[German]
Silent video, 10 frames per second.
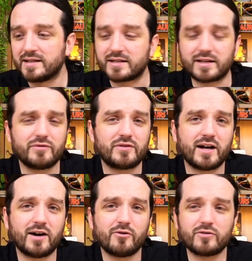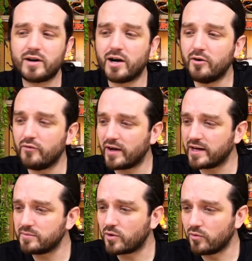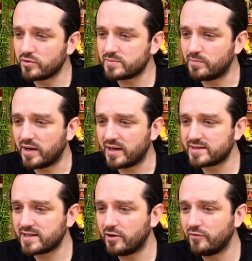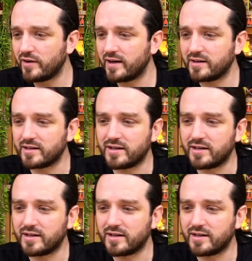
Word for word: trifft er auch noch auf einem großen Platz auf einen